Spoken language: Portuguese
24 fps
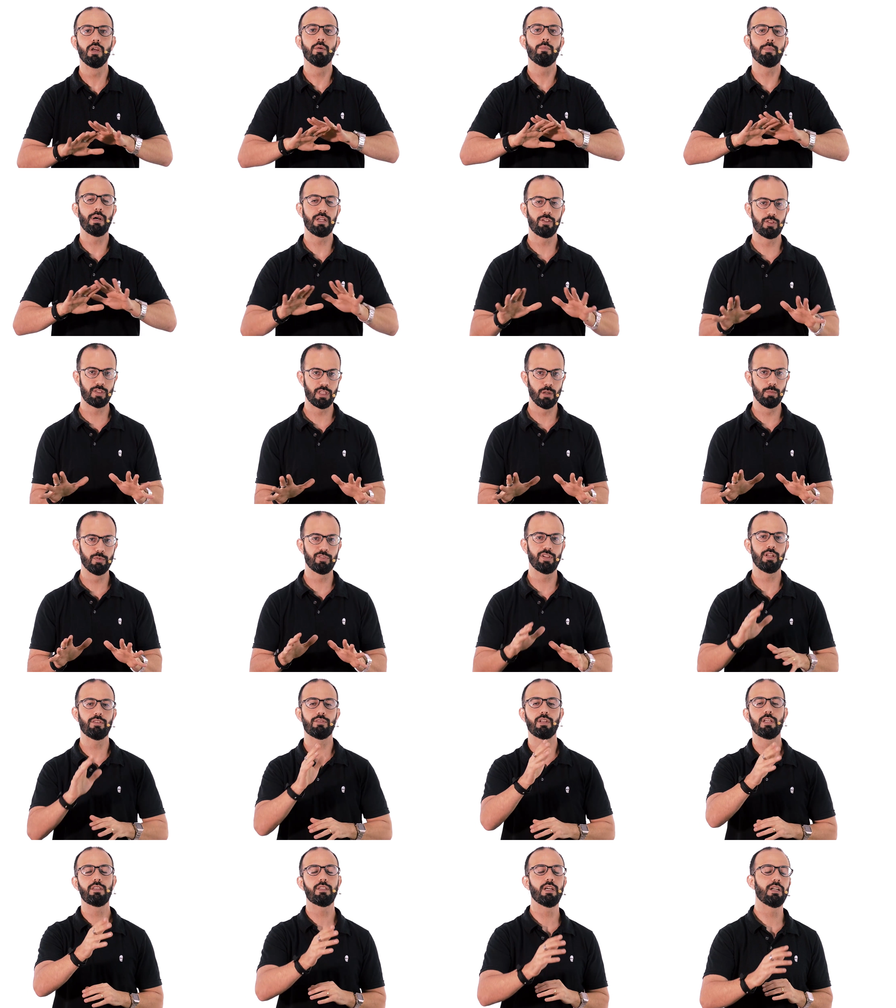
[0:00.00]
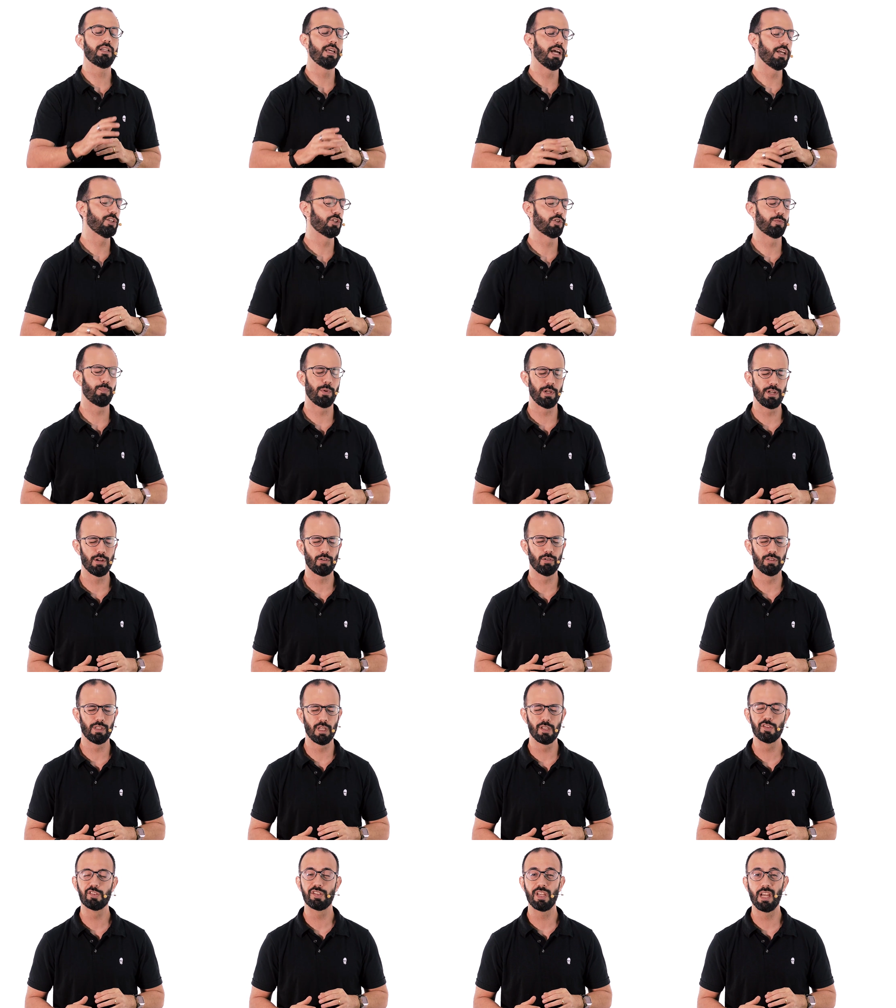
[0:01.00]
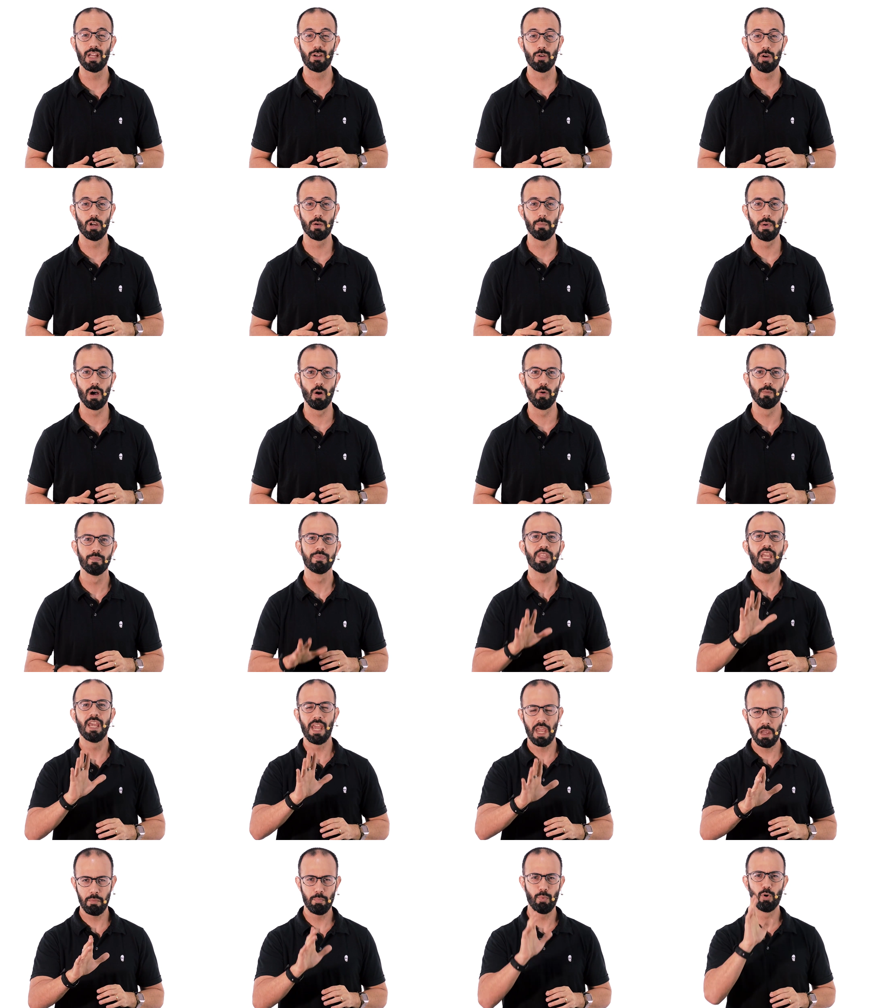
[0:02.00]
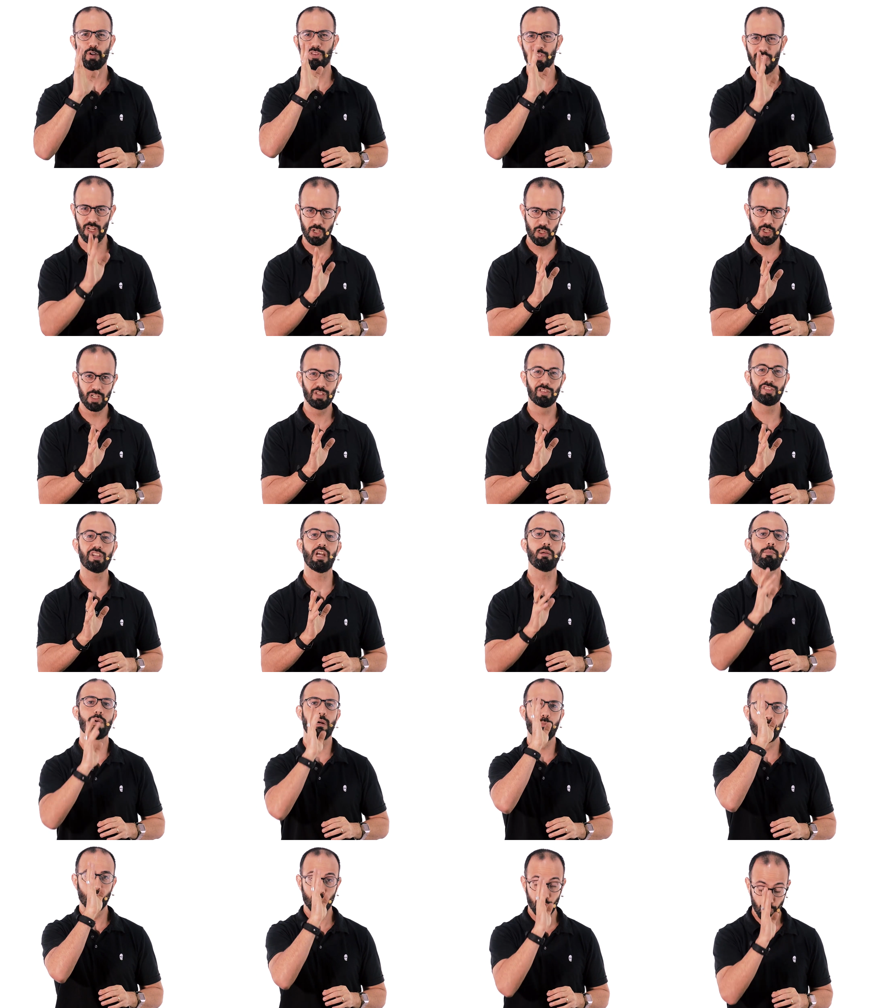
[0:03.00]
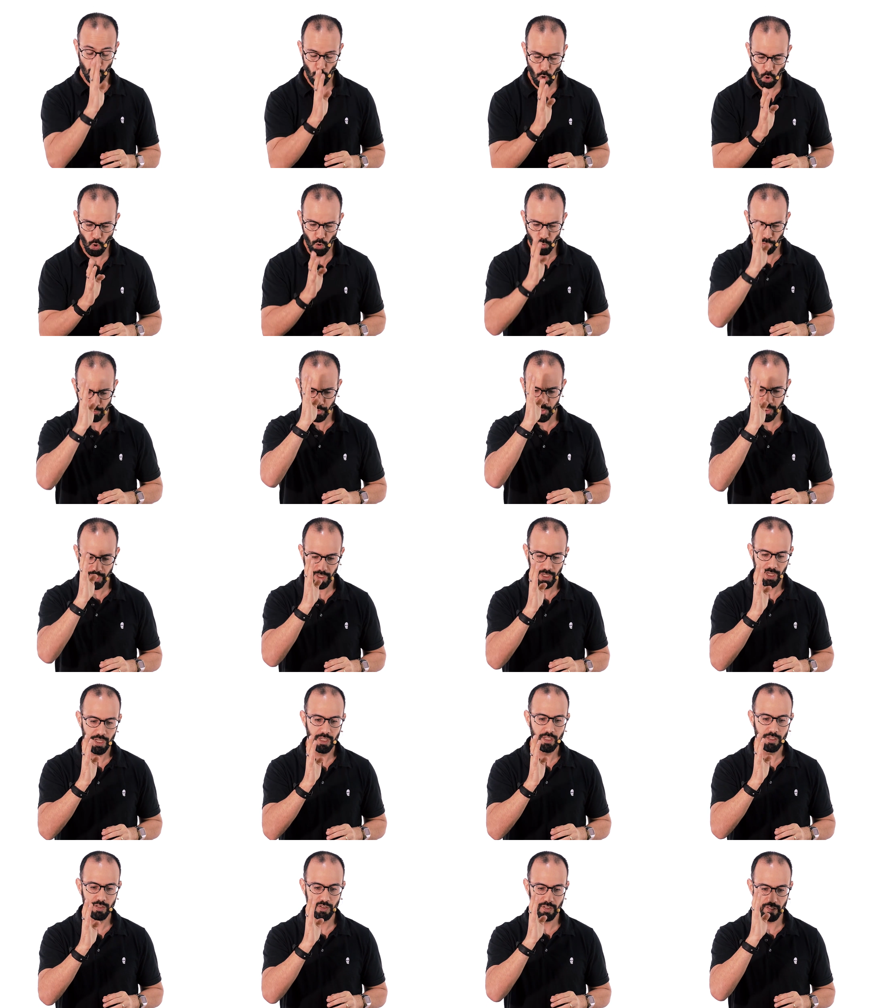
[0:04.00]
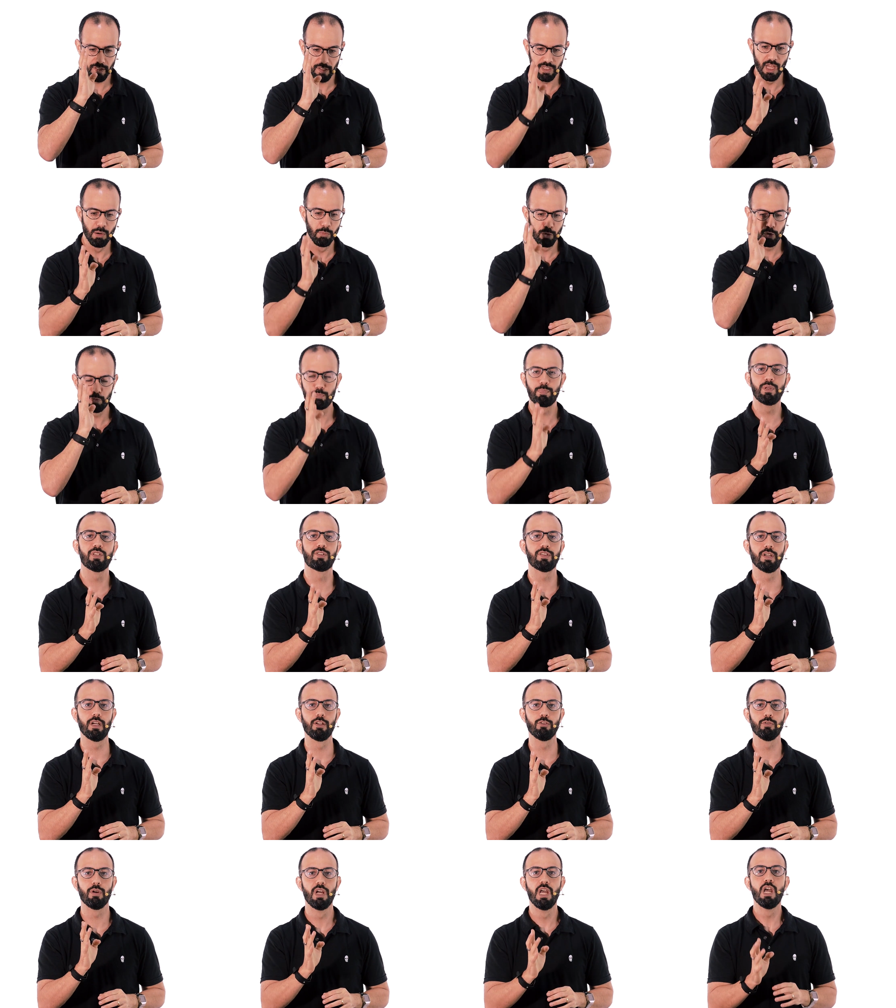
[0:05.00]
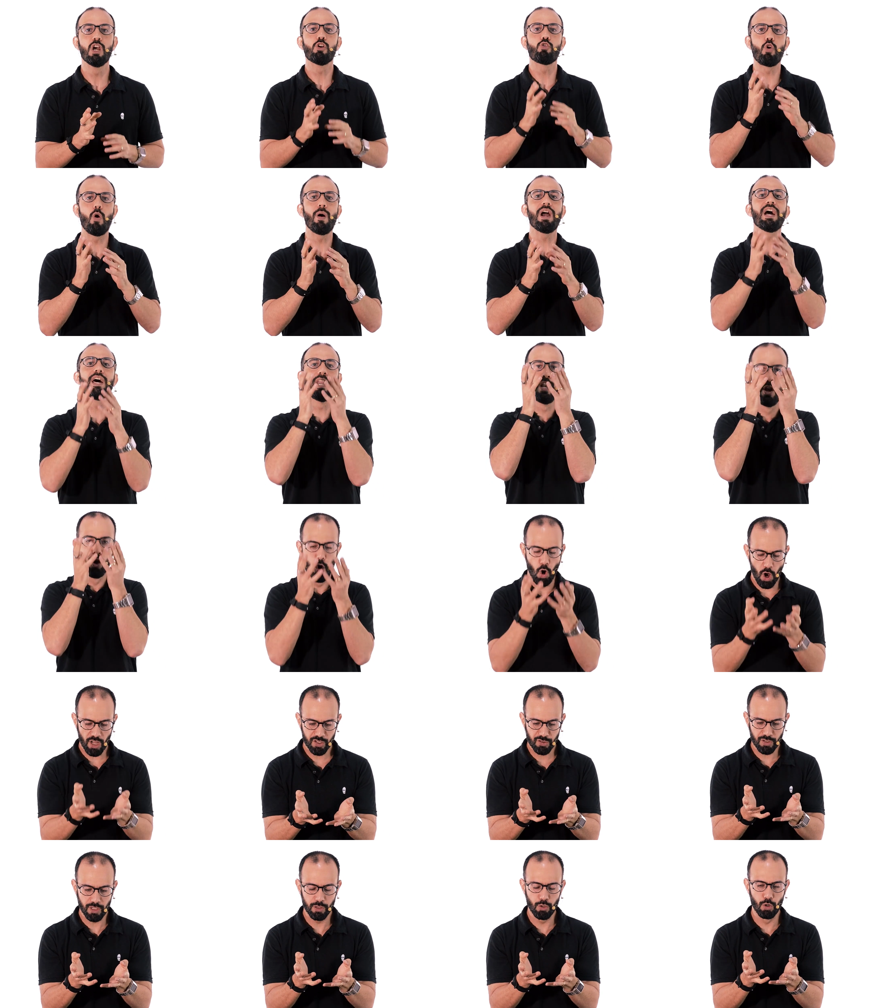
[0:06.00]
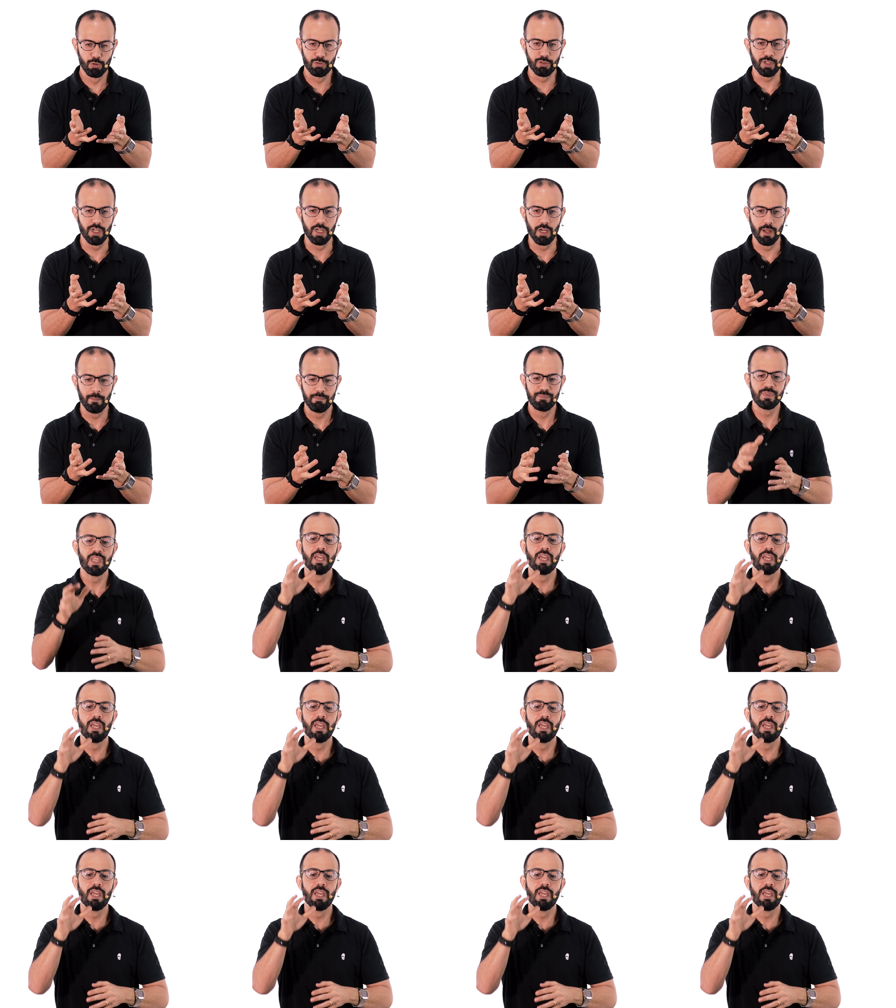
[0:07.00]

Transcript: Mas estamos dentro da internet, isso pode acontecer, é normal. É importante que saibamos onde estamos pisando. Qual é a nossa doutrina?